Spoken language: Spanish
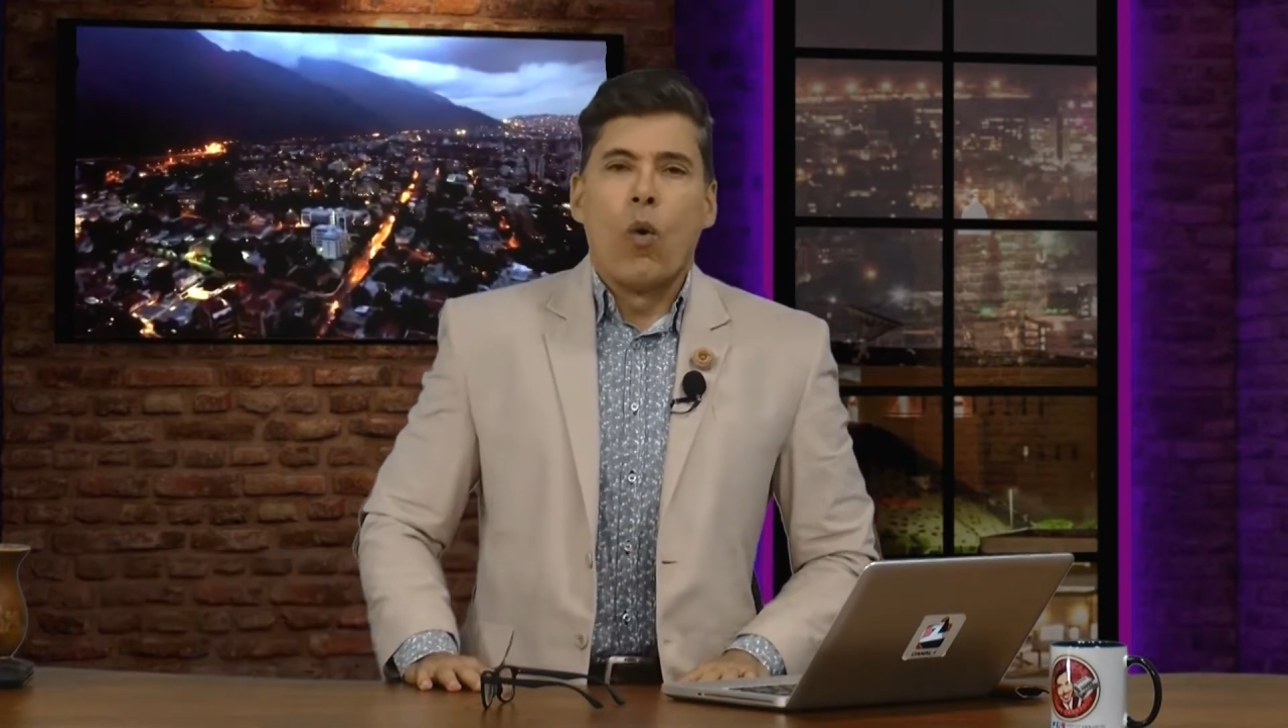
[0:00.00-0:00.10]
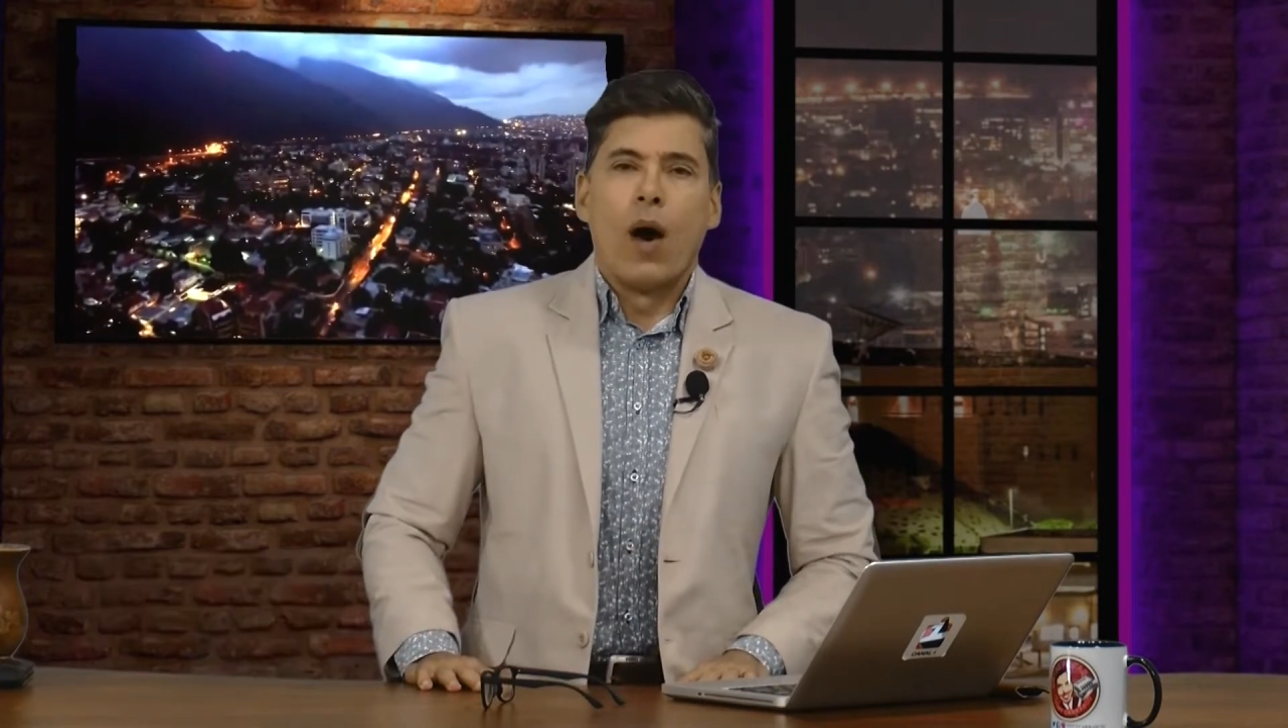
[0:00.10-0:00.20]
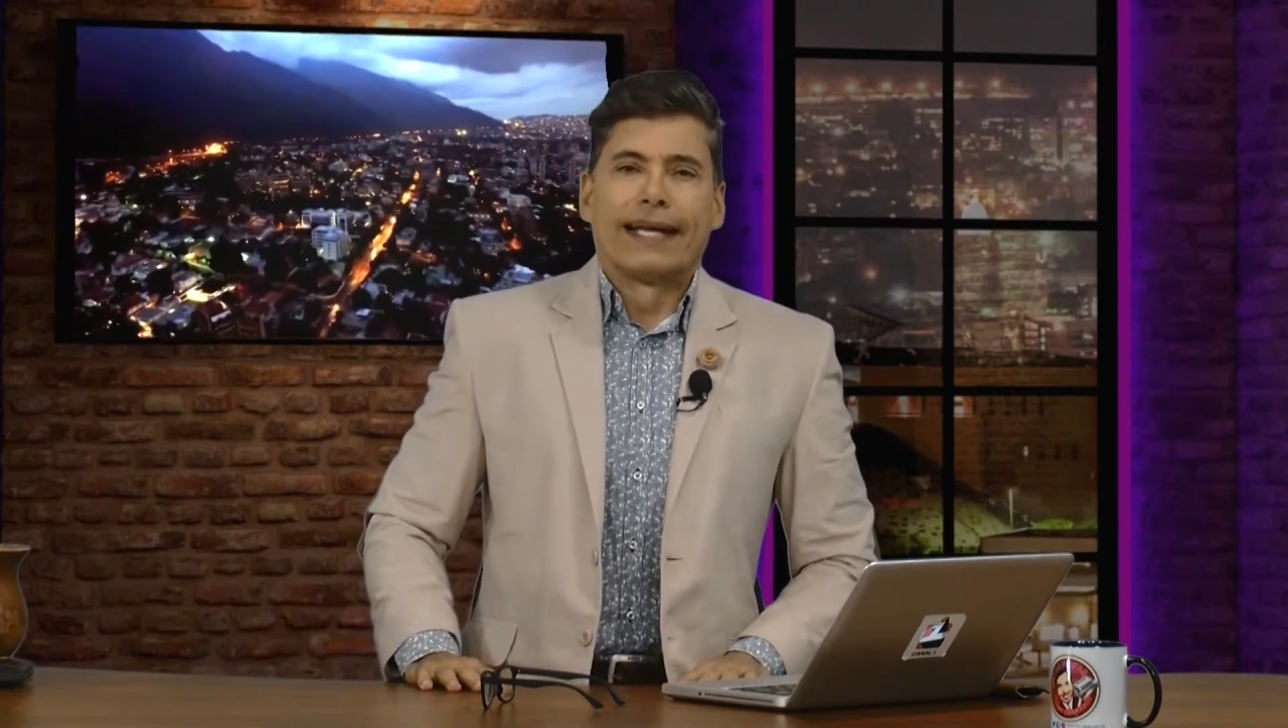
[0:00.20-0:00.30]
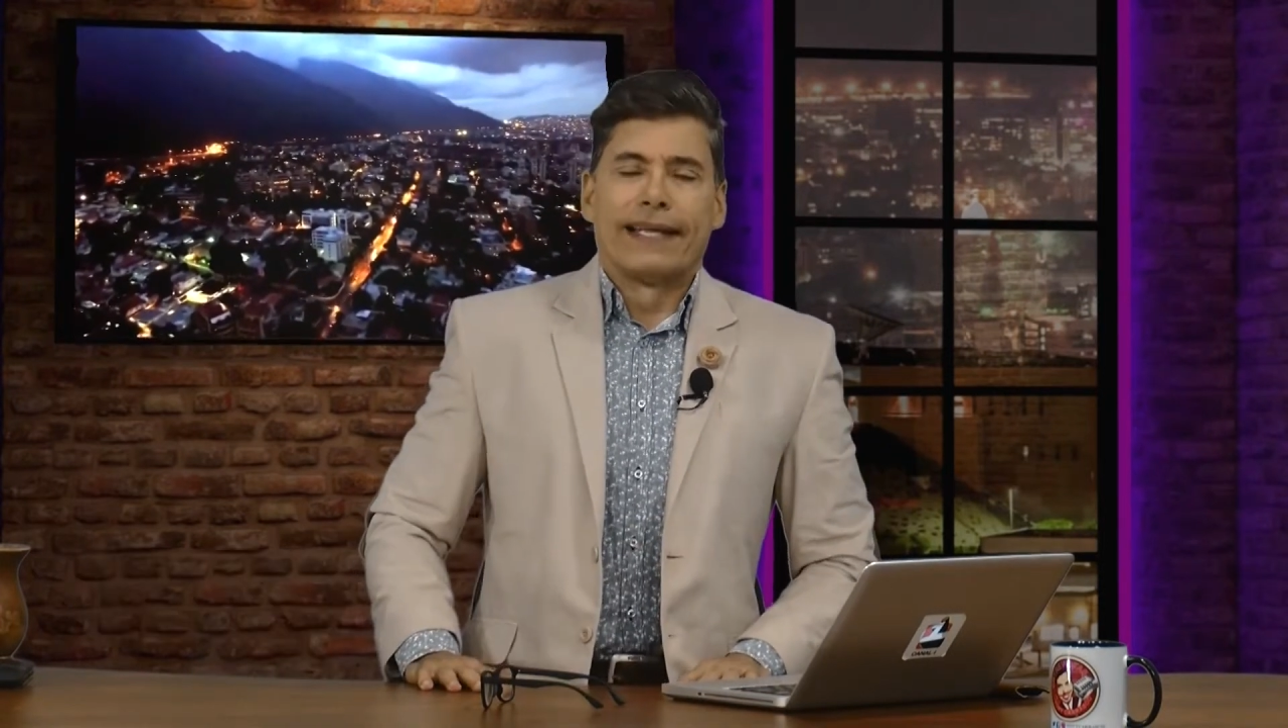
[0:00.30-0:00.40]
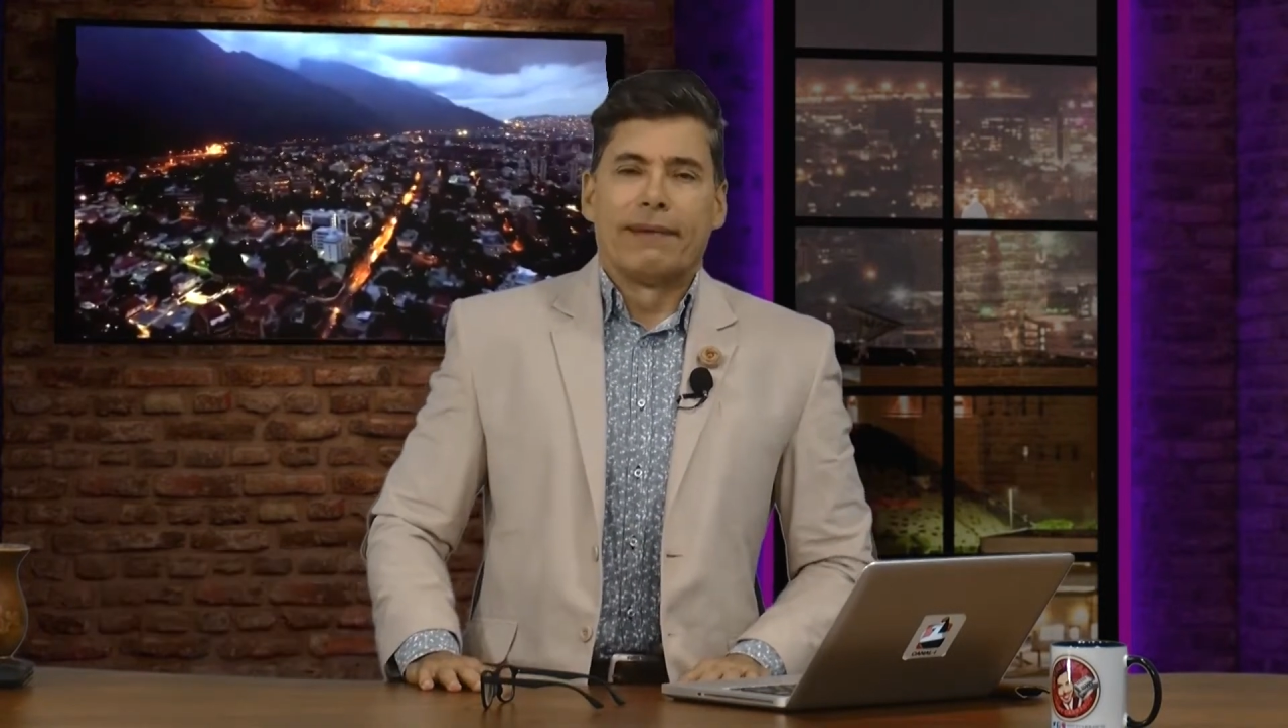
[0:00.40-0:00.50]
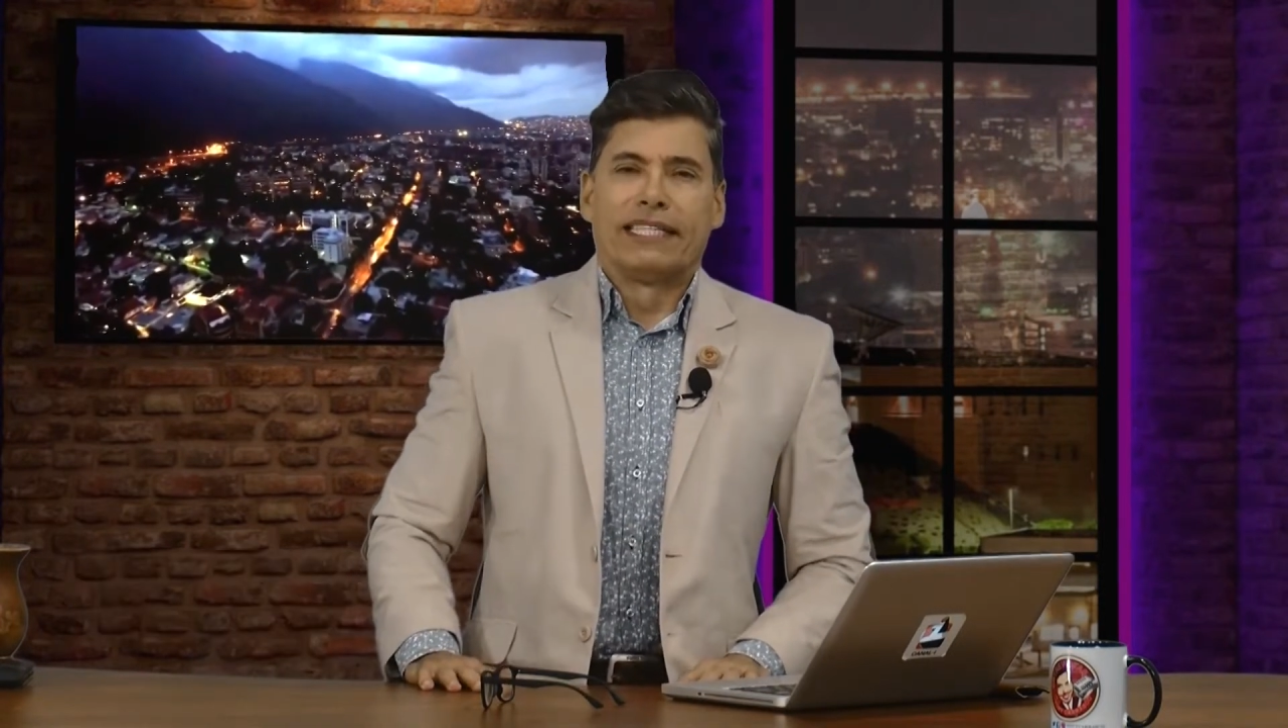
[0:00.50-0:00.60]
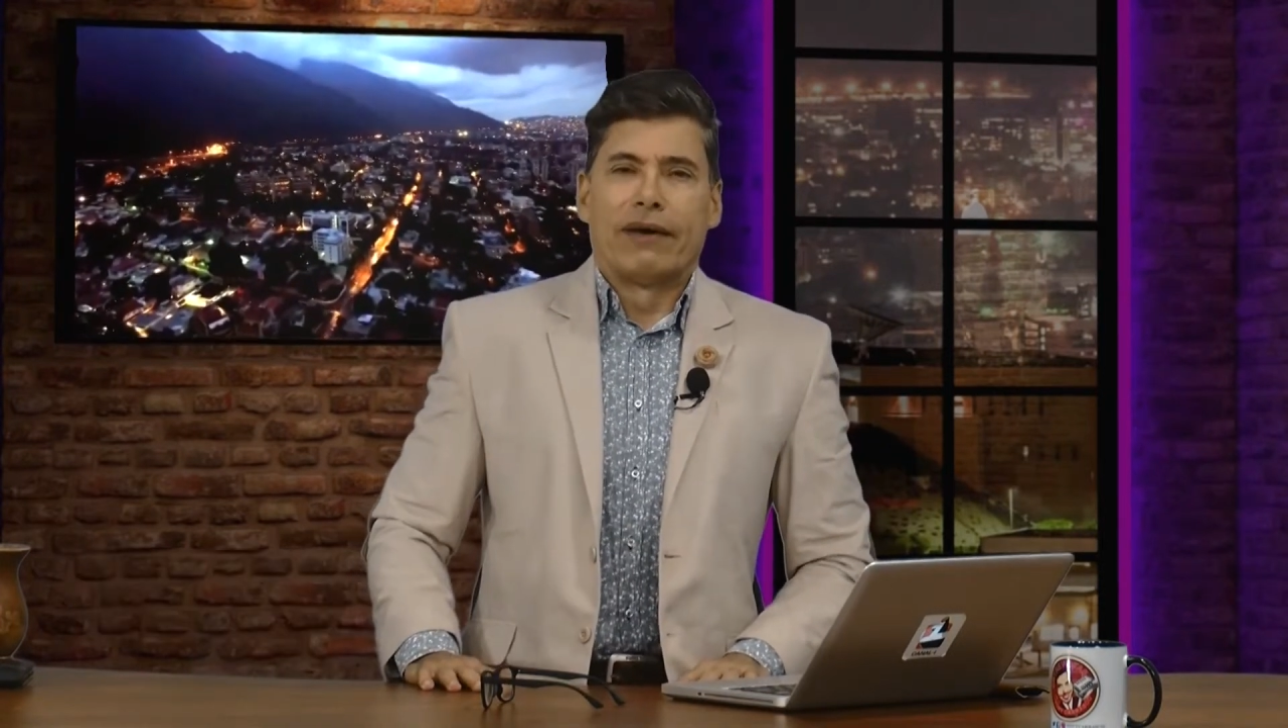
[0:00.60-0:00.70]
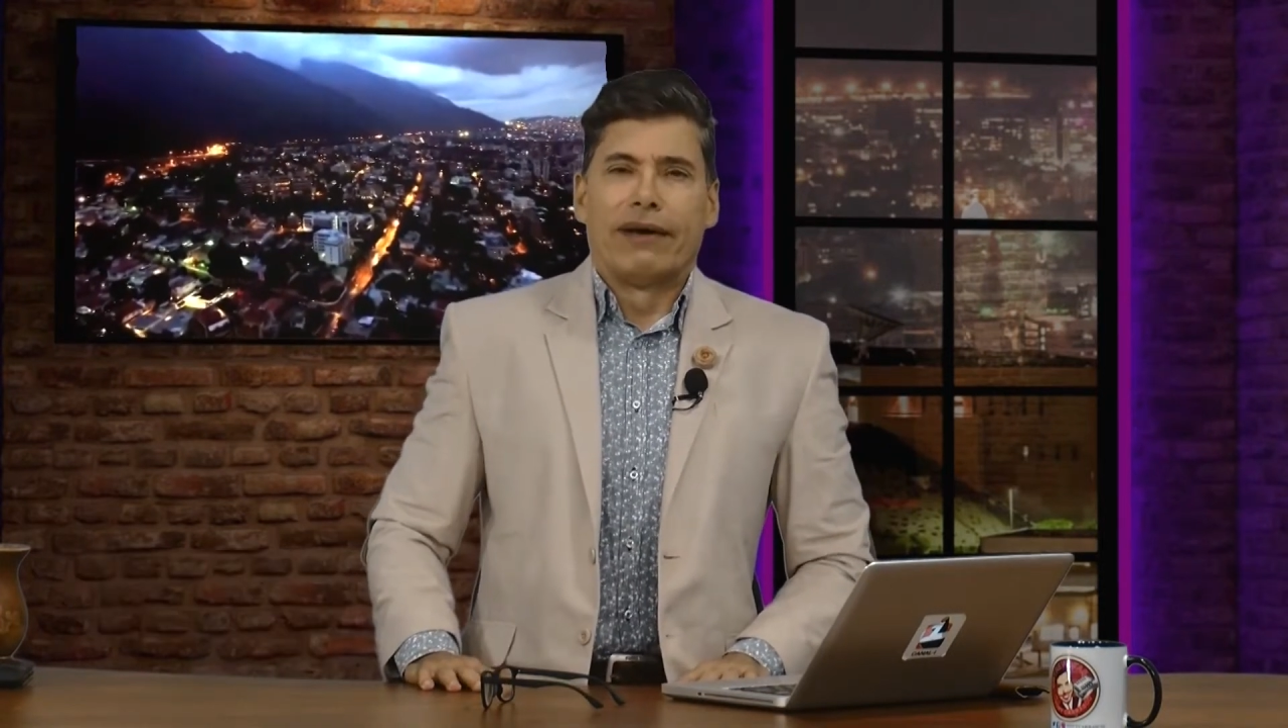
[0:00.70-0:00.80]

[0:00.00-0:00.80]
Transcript: guardameta